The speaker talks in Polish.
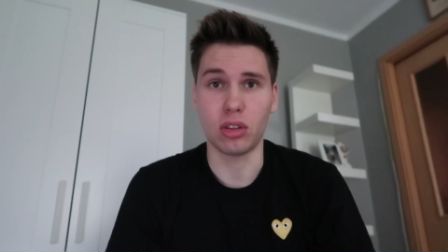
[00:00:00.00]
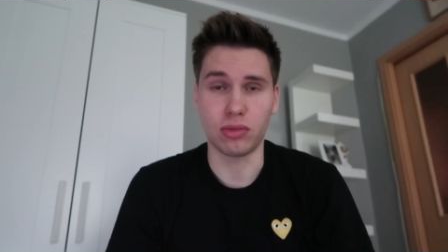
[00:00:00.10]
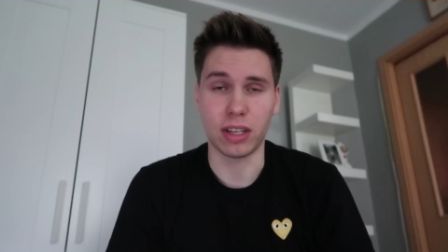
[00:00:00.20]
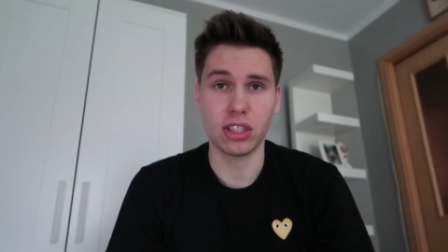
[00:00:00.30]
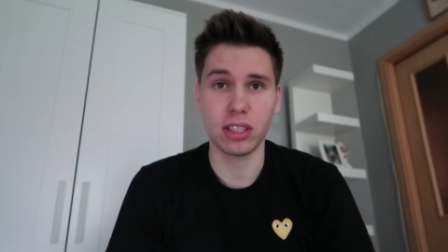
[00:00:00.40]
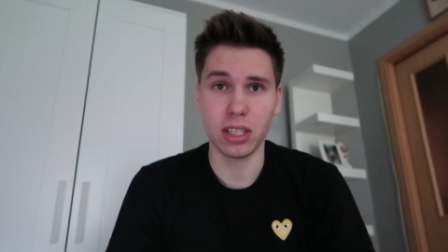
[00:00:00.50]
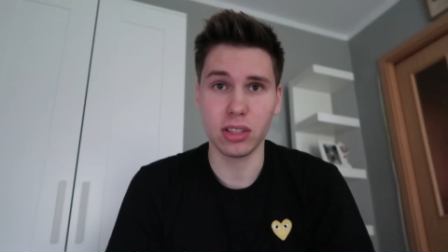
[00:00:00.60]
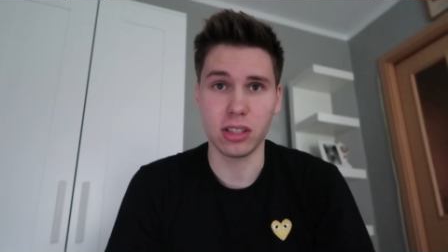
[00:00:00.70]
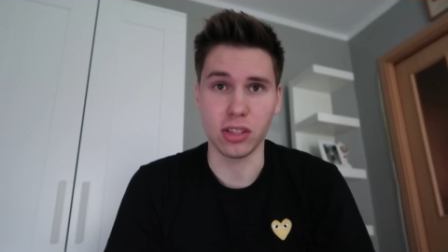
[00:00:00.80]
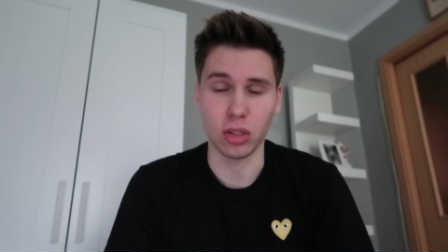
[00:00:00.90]
otwarcie
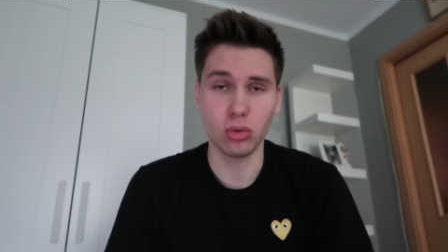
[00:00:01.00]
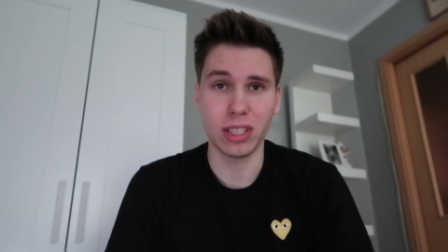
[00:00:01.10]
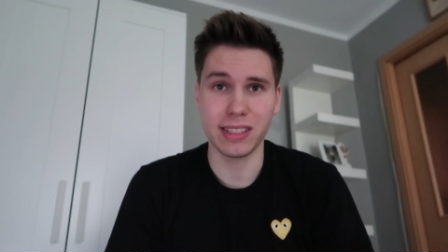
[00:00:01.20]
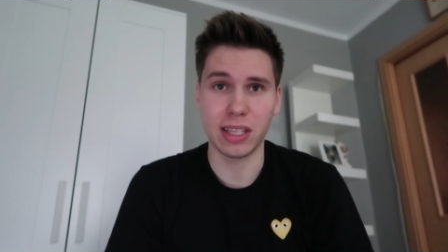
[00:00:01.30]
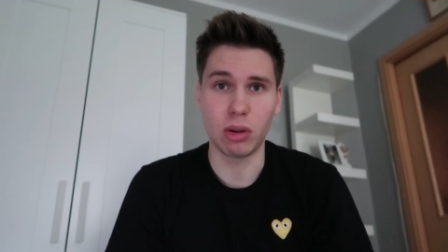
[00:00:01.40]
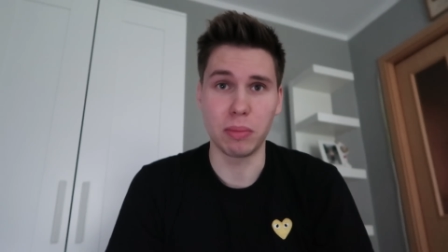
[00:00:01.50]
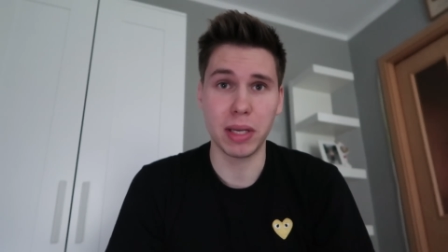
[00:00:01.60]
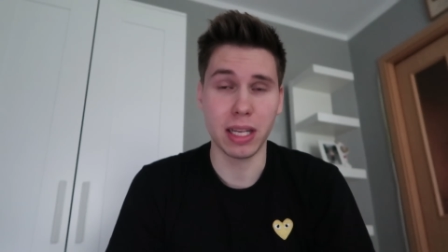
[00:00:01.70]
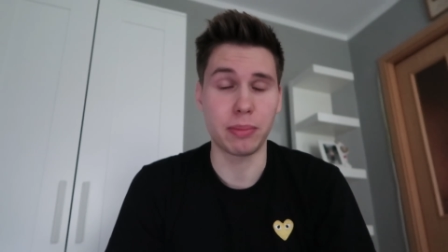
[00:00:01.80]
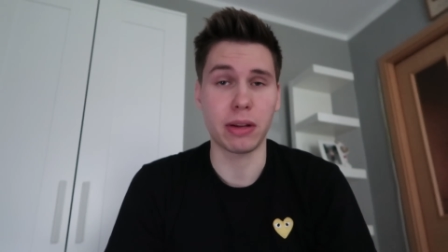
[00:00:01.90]
tego sezonu dla
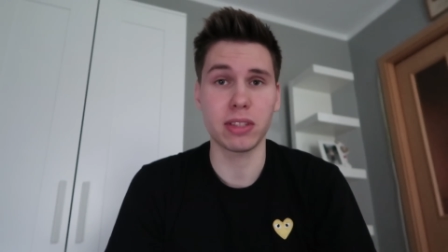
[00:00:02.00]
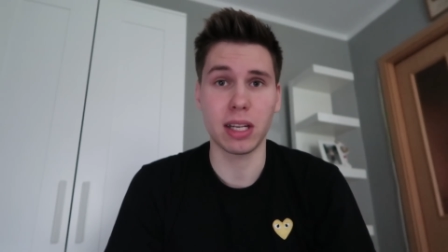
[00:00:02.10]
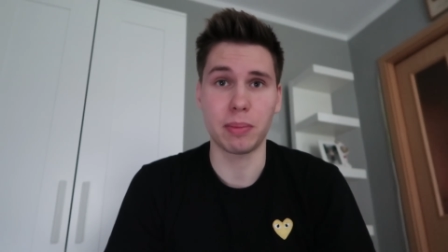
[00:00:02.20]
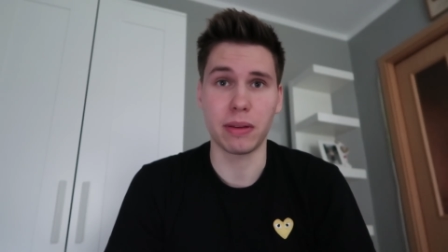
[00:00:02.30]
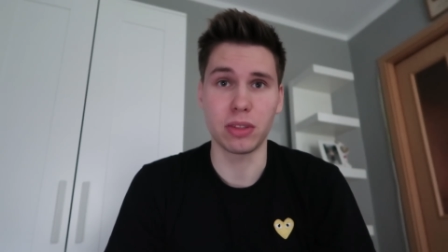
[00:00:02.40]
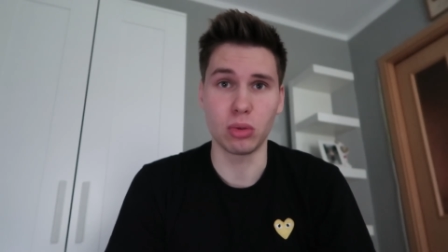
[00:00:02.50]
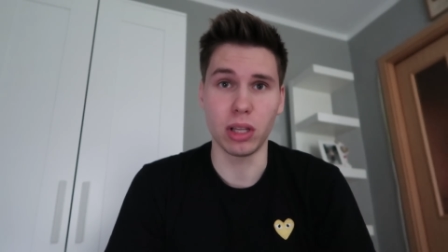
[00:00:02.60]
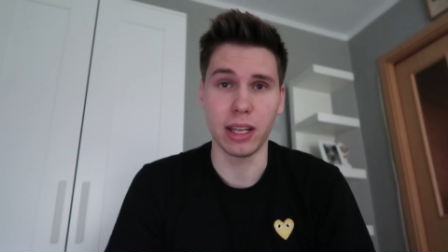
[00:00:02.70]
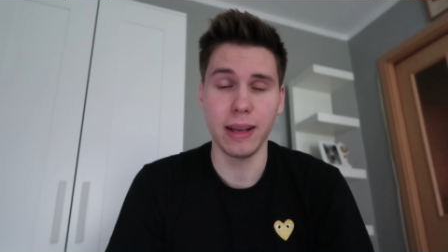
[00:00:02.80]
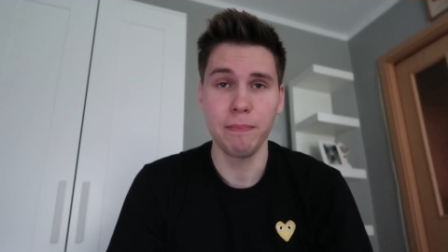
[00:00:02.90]
Zagłębia naprawdę, naprawdę
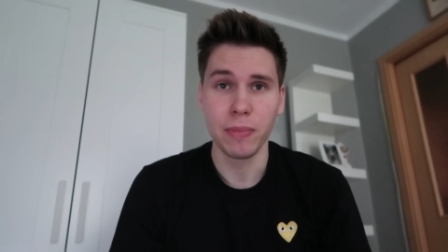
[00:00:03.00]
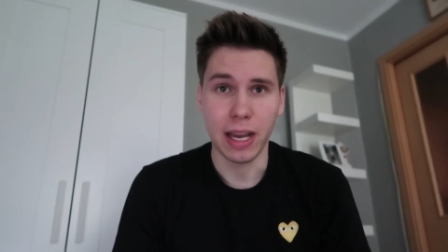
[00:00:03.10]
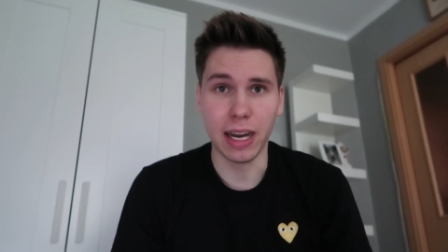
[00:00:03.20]
udane,